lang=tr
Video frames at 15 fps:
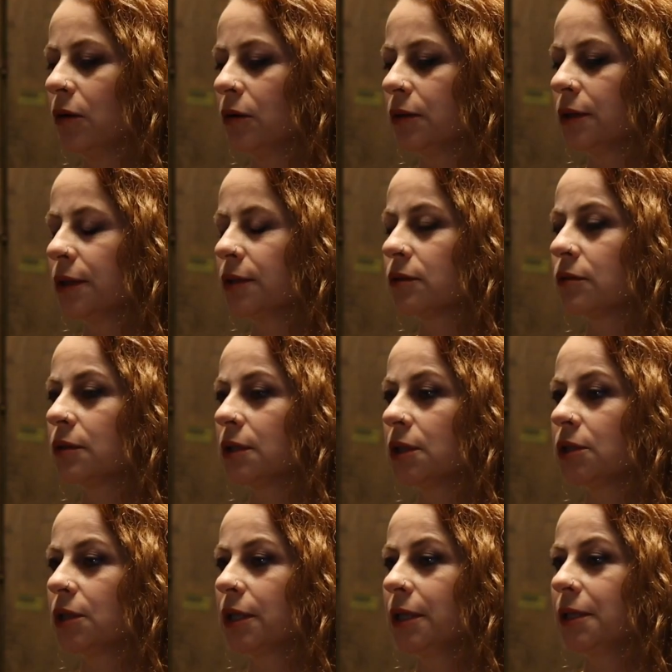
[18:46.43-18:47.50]
Ondan
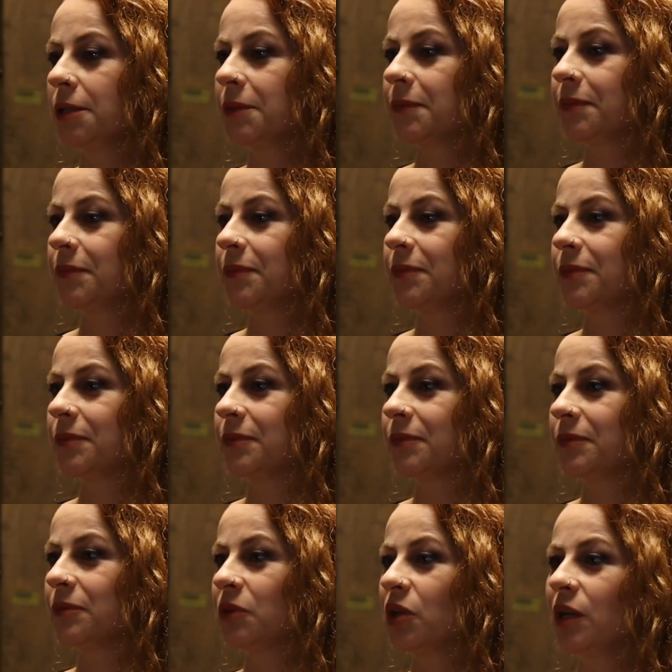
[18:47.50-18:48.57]
sonra şey
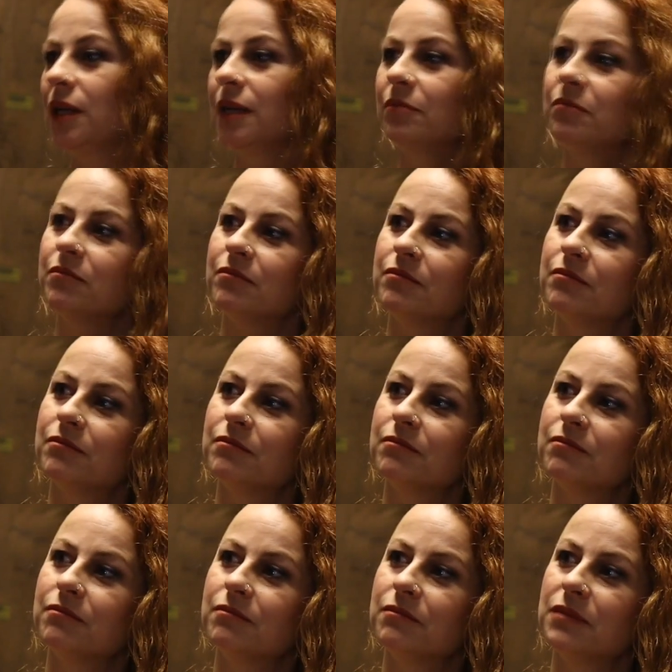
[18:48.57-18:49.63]
böyle
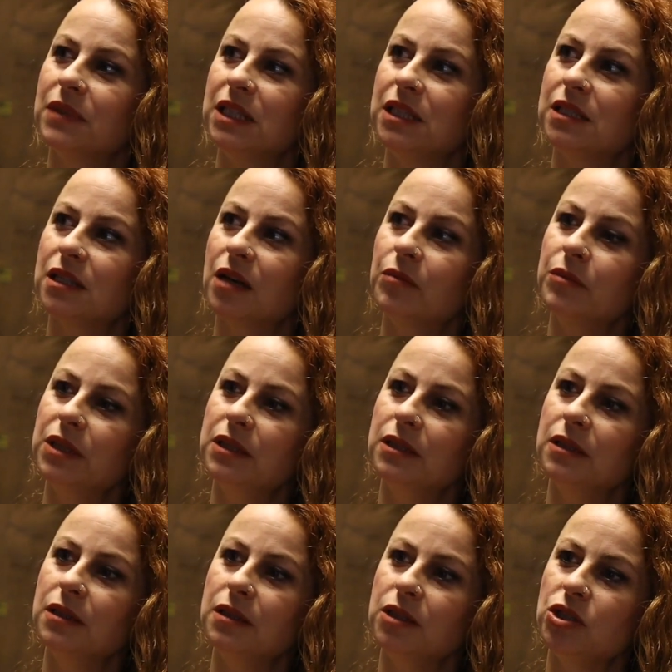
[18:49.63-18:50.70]
insan
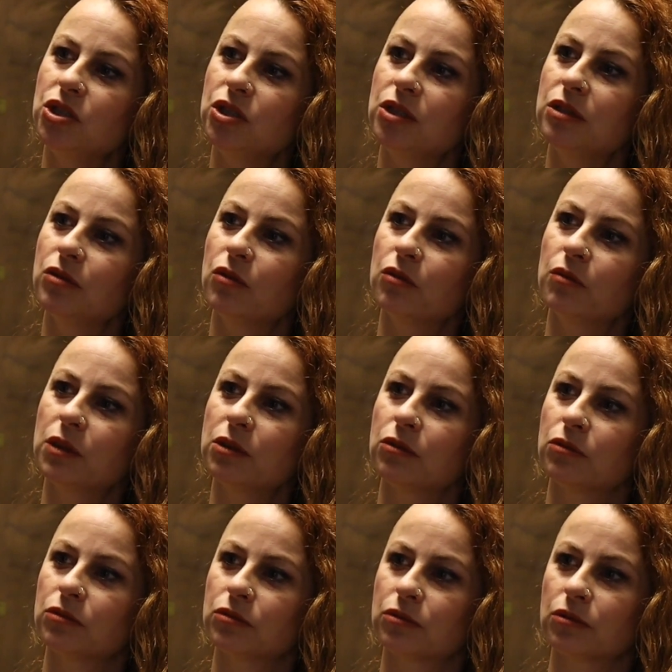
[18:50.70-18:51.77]
bedeninin içinin orman
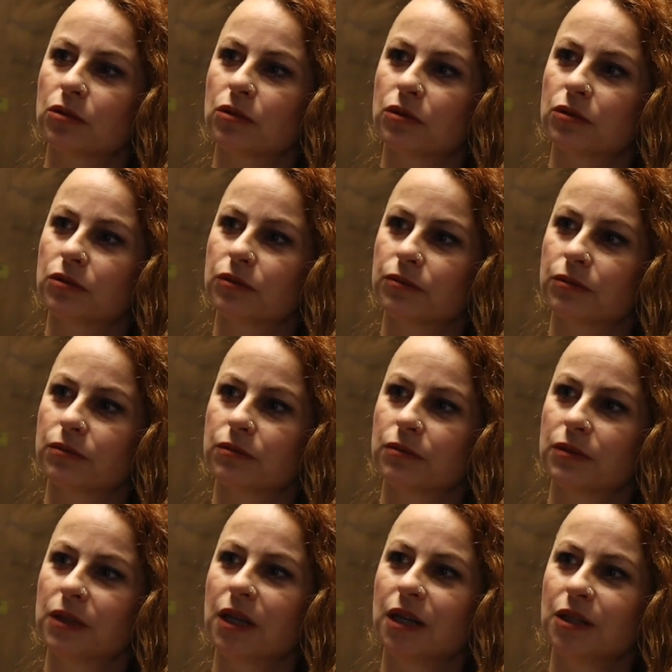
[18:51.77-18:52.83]
olduğunu gördüm.
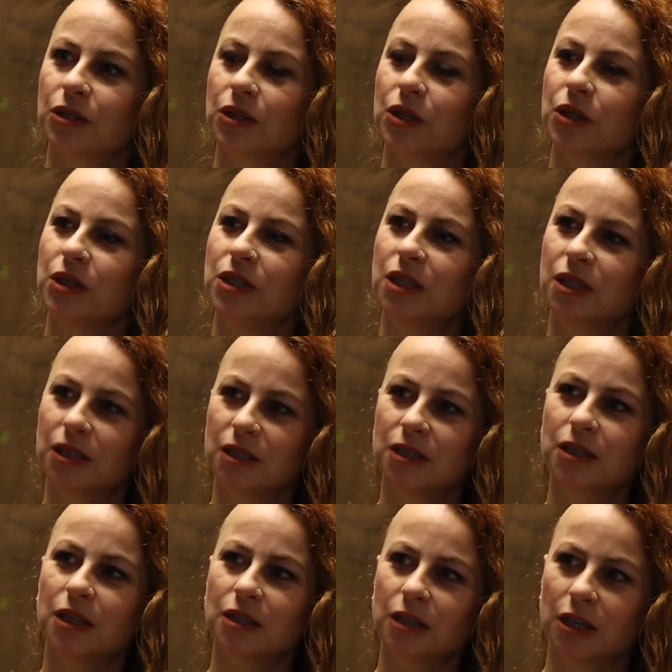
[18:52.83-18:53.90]
Yani hı hı.
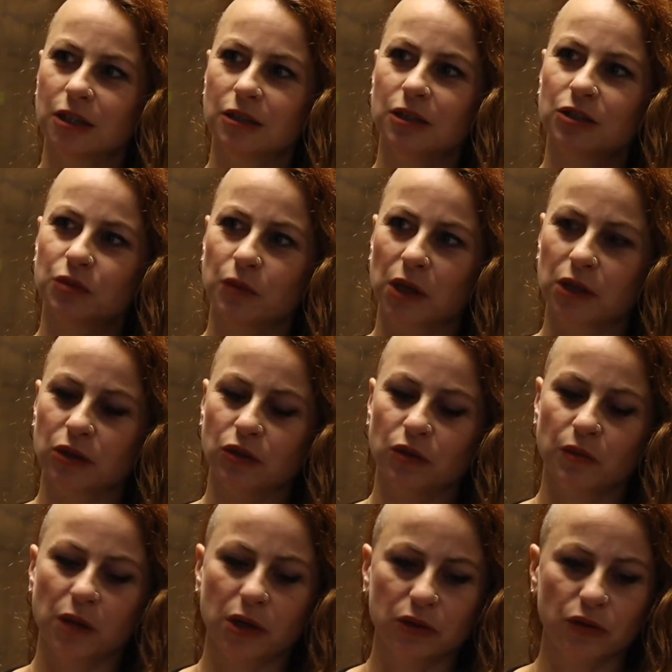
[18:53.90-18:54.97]
yakından kadraj
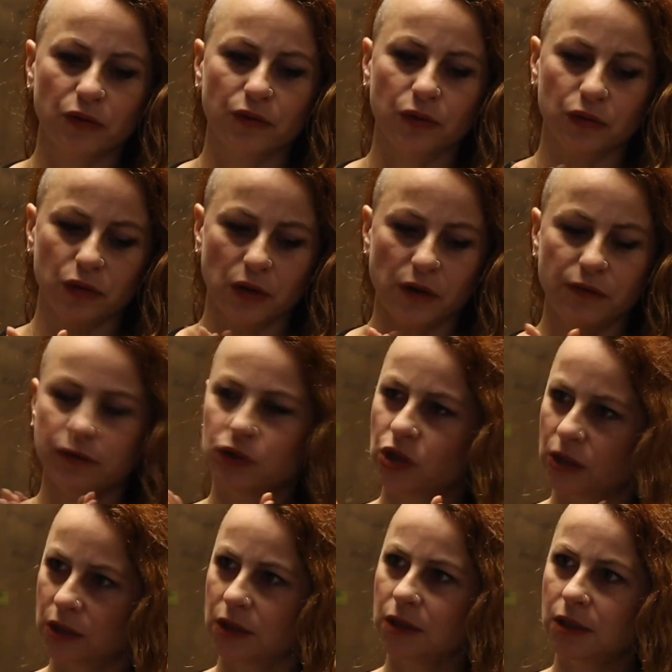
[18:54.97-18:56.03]
makro, makro fotoğraf
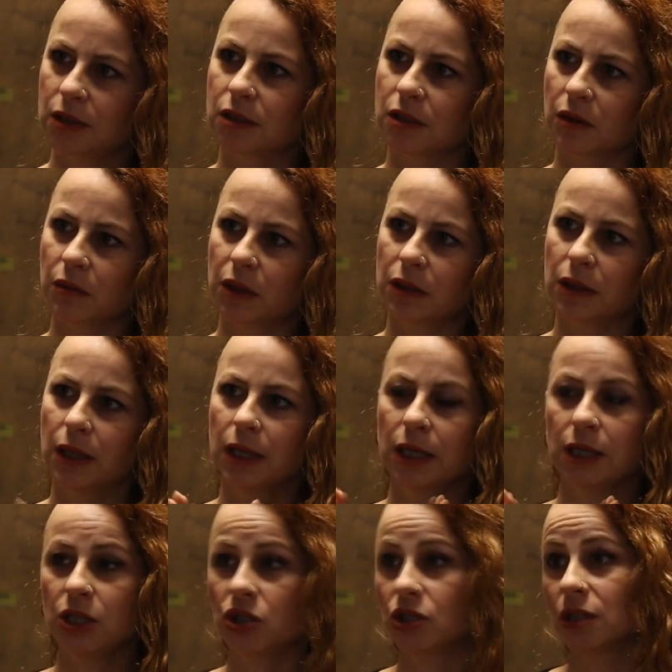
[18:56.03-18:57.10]
çektiğiniz zaman hı
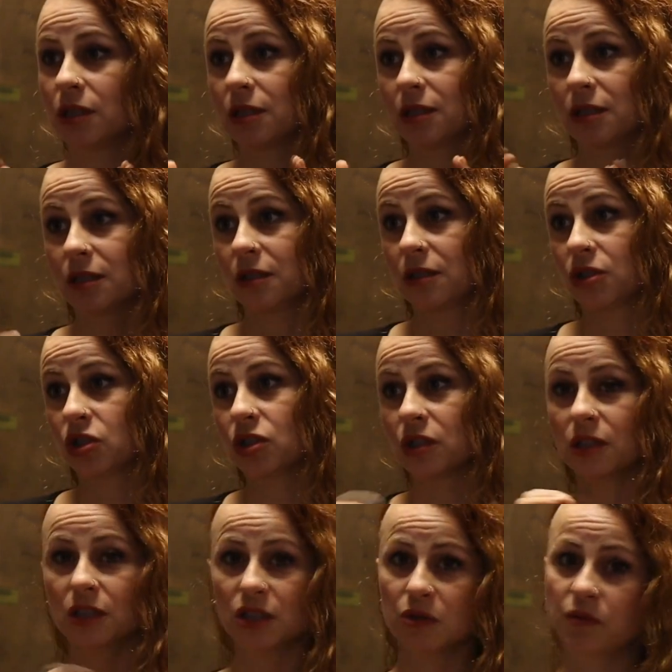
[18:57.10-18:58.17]
hı. içerisinin
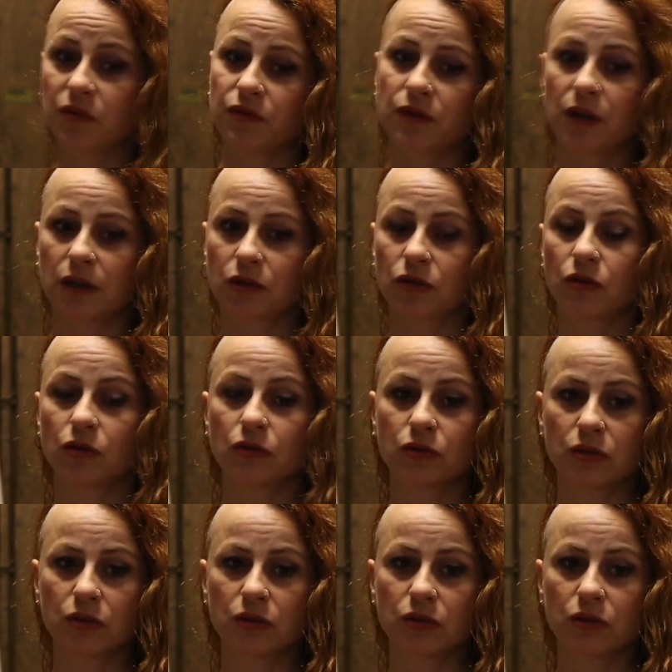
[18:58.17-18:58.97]
dışarıdan hiçbir farkı yok.